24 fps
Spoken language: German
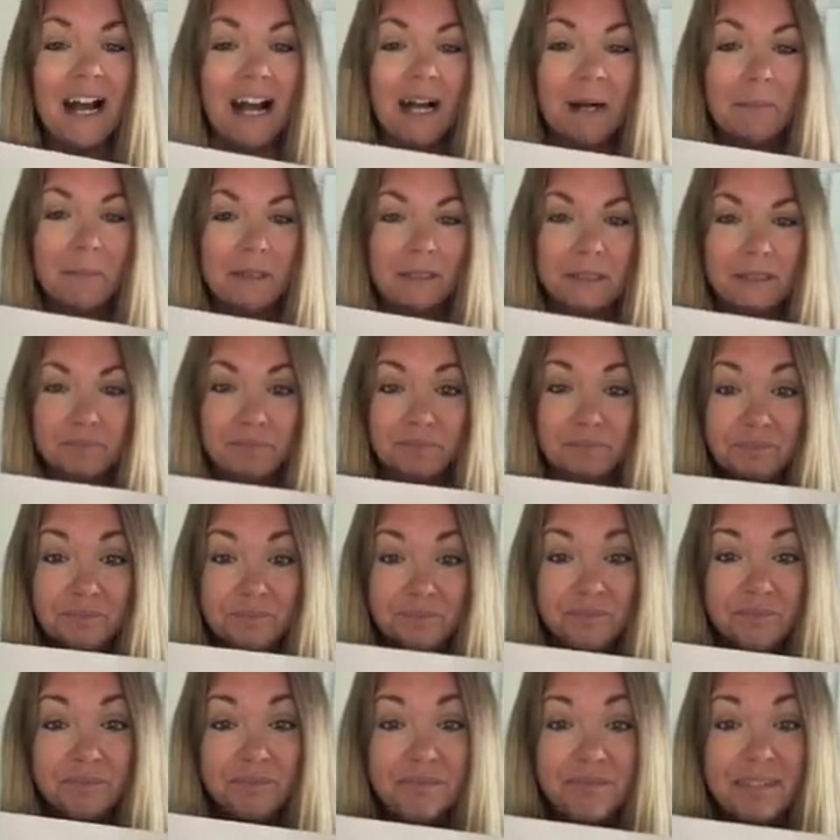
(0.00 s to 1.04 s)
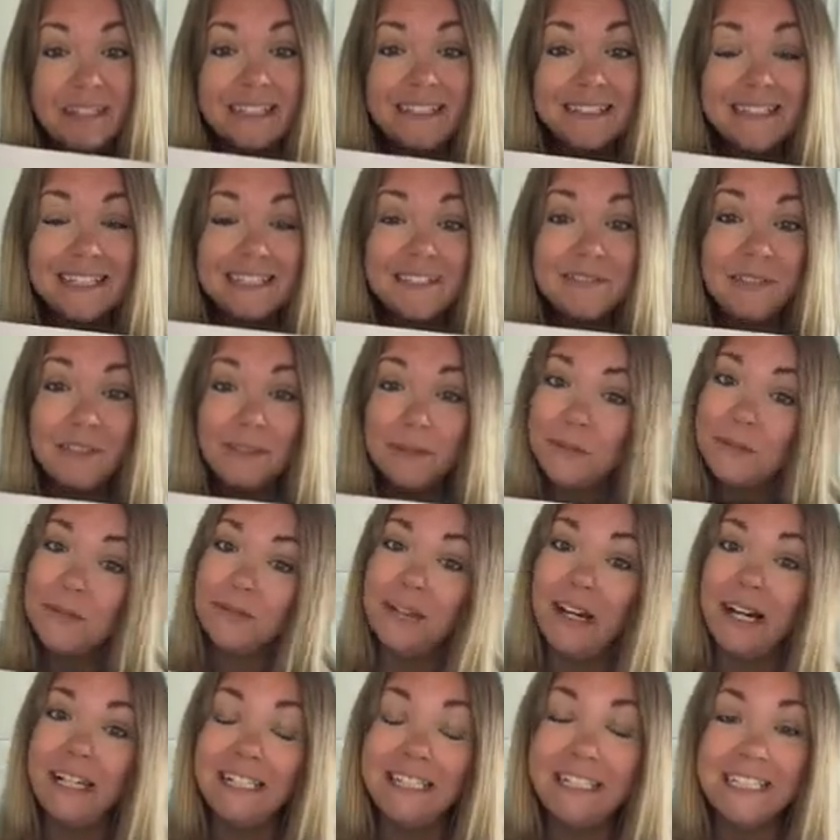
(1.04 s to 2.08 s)
Aber das Video ist
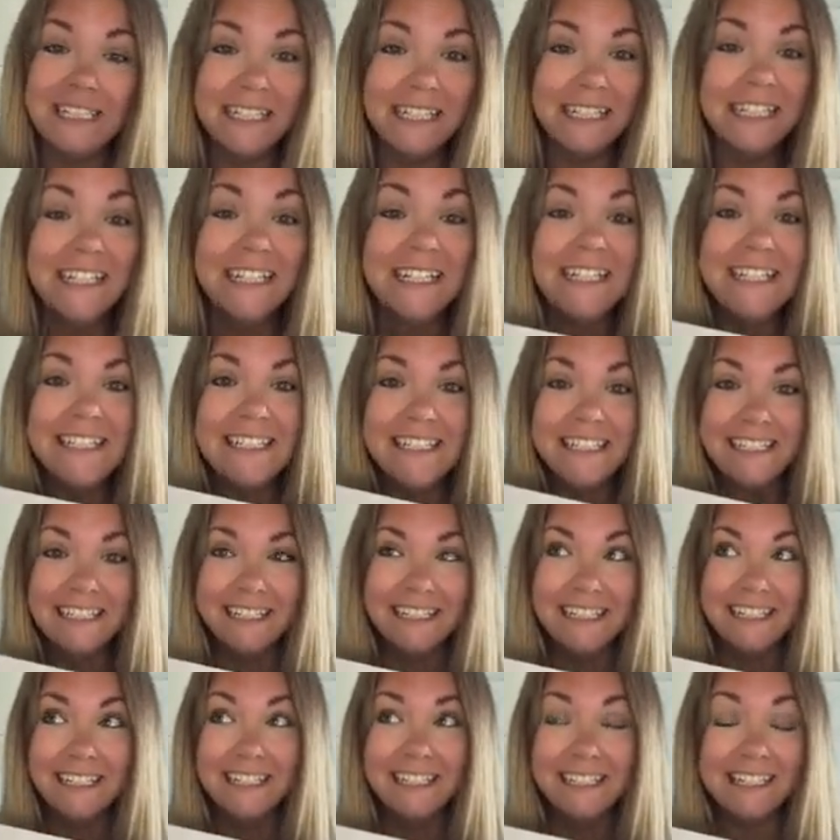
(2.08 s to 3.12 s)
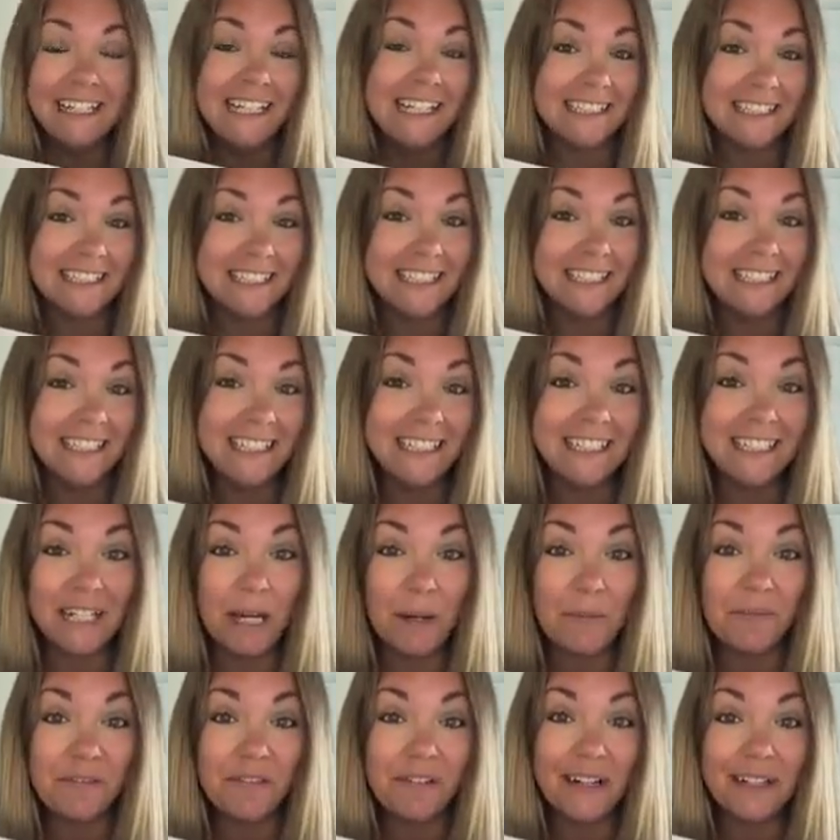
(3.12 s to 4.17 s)
für alle die, die es nicht
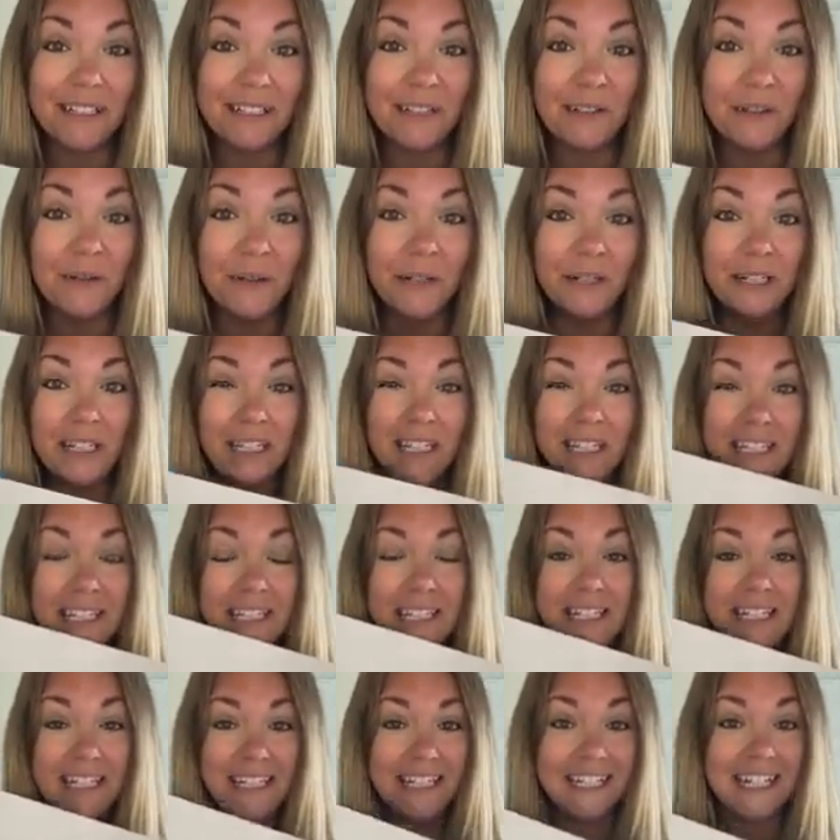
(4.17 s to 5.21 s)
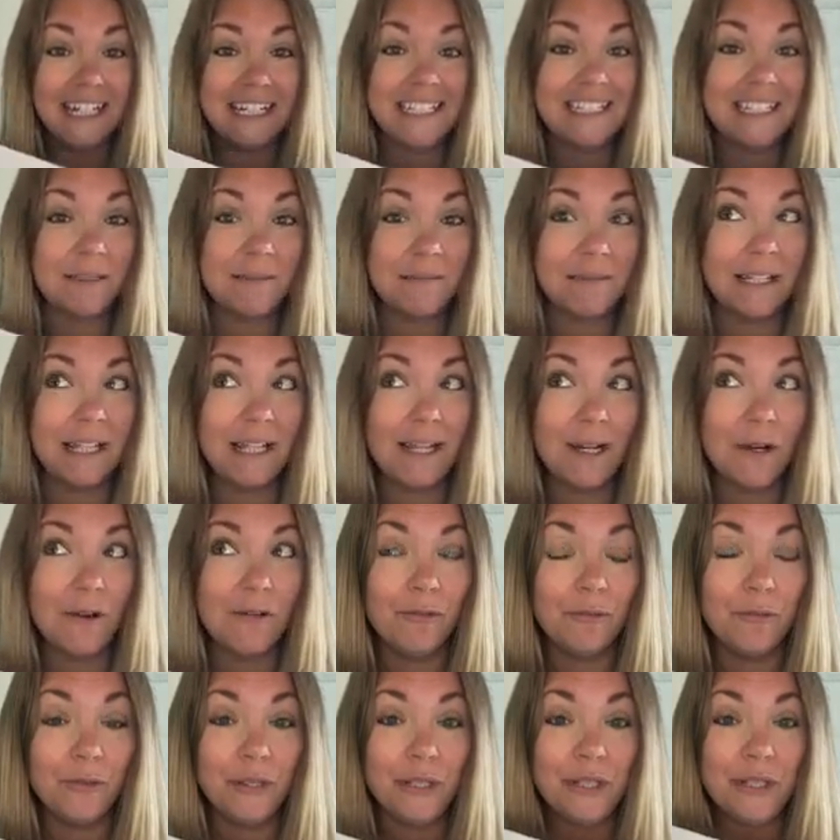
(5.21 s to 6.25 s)
abwarten können, die nicht die Katze im Sack
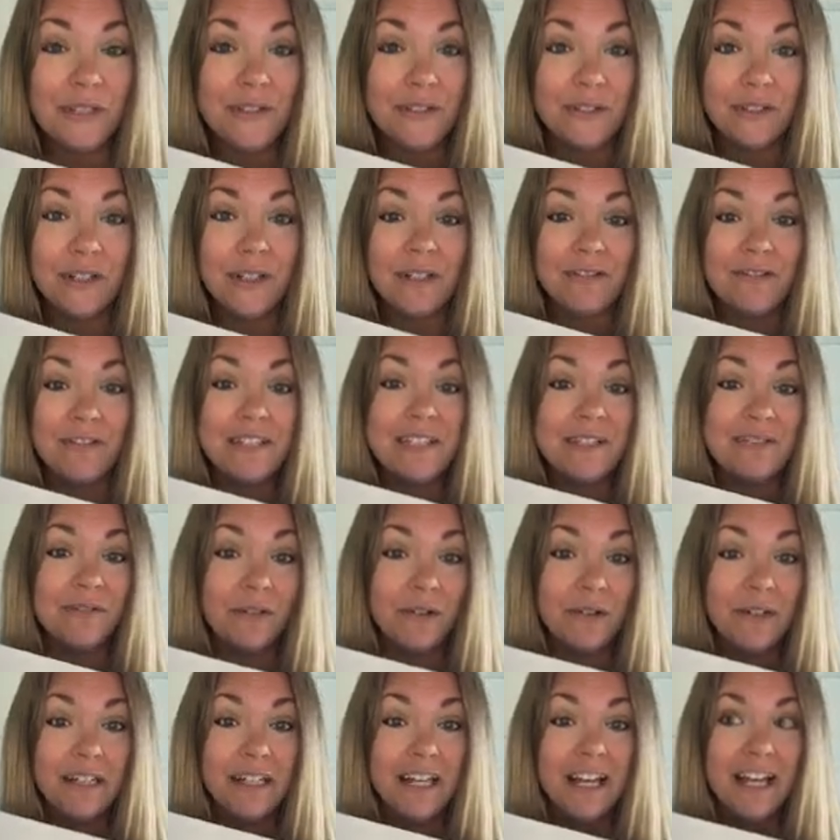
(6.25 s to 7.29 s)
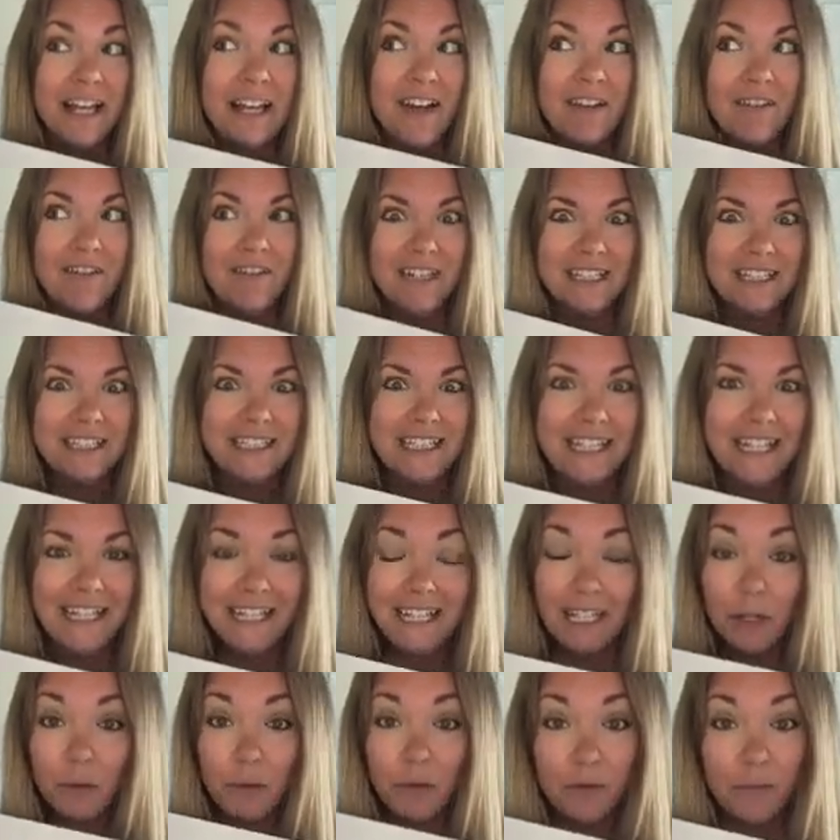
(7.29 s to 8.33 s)
kaufen möchten, sondern wissen wollen, was
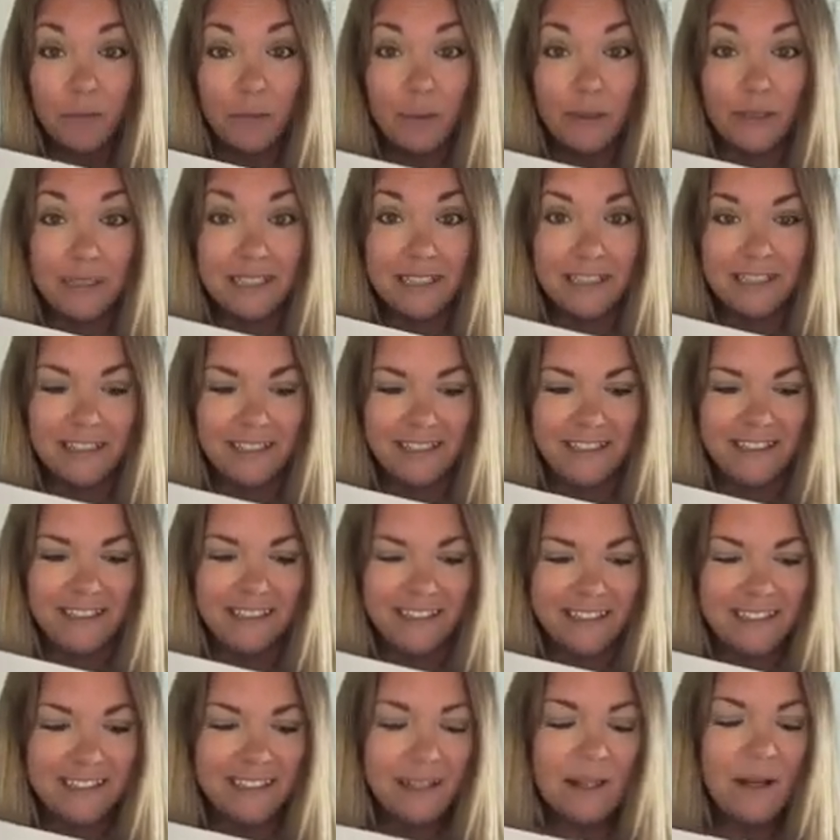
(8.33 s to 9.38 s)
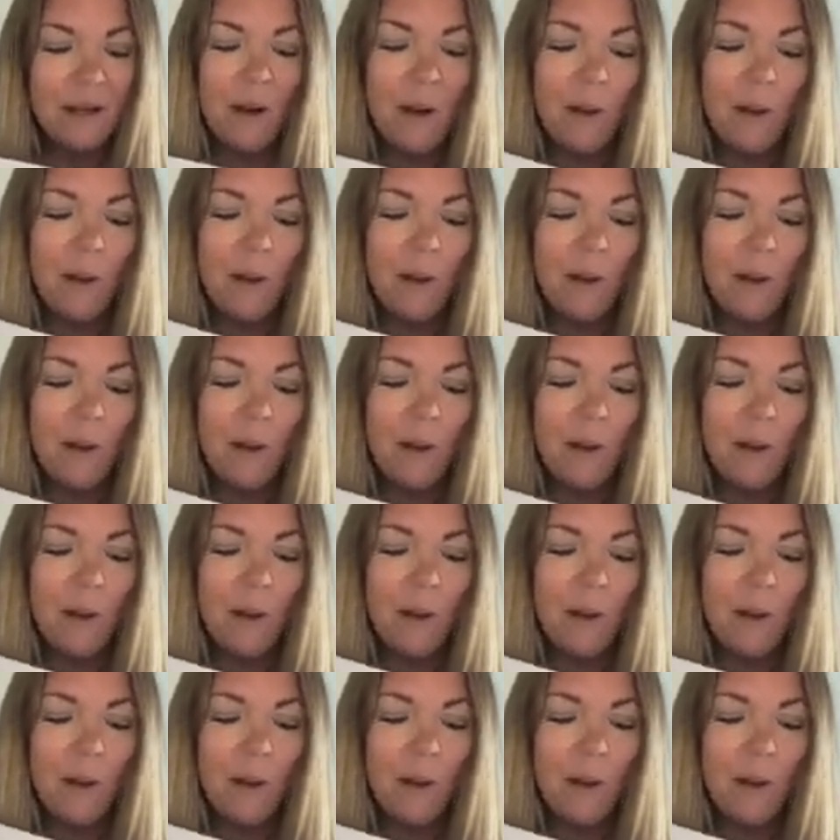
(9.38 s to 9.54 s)
in der Whiffbox drin ist.